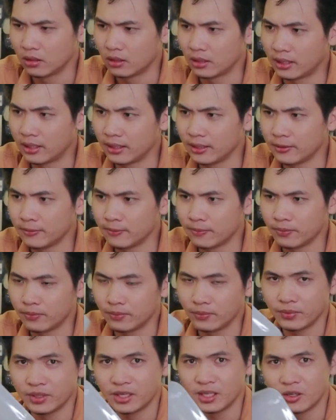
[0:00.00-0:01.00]
Đấy,
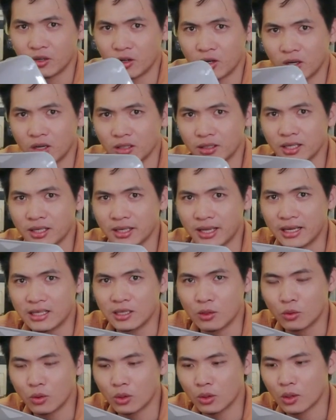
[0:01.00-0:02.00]
nhìn nó thiết kế
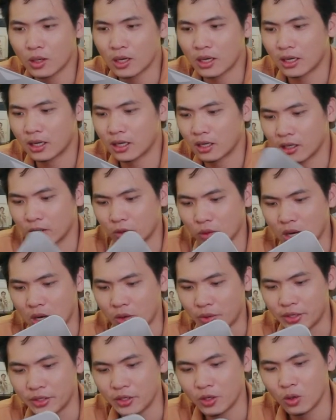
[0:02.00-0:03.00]
giống con loa toa
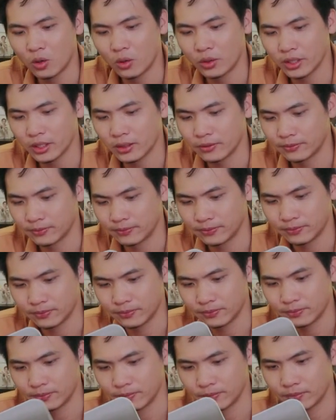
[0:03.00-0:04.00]
của Indo nhá.
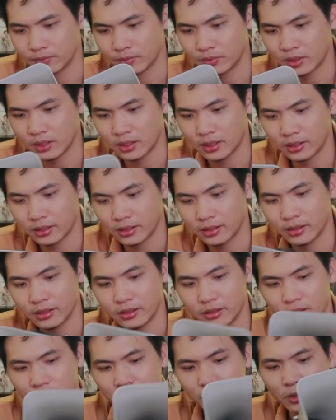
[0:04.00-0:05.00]

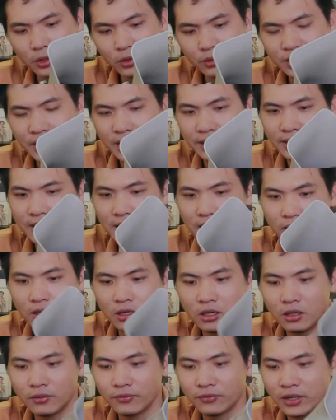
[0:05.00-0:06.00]
Đấy, nhưng mà nó nhẹ nhàng
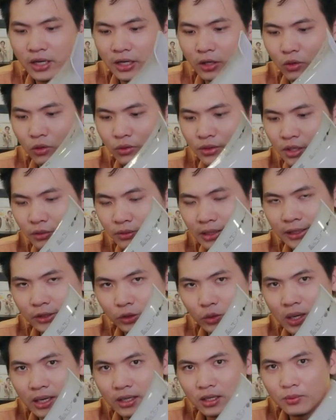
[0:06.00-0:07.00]
hơn và nó có kiểu thanh
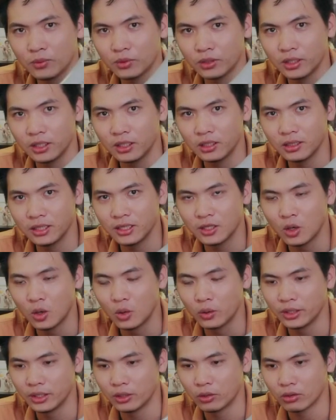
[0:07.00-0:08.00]
thoát hơn một tí. Indo
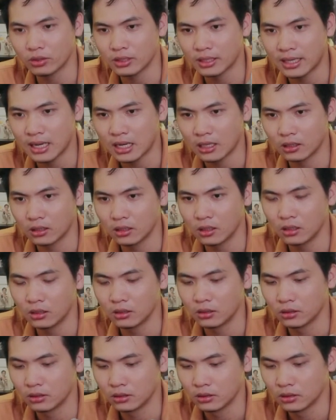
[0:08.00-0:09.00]
thì nó sẽ nặng hơn
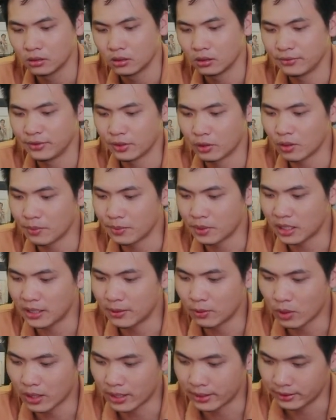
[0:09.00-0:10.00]
vì nó là bằng
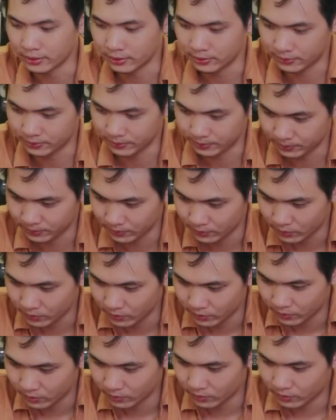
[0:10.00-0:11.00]
kim loại.
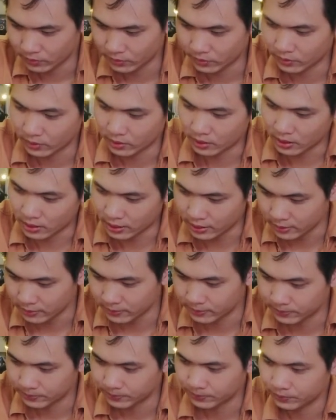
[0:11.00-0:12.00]
Đấy,
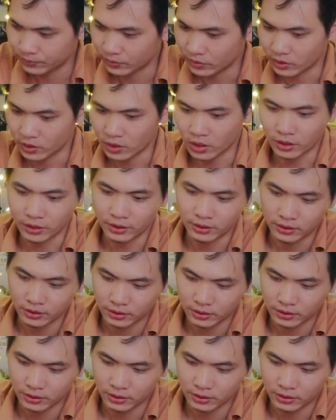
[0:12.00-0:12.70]
rồi.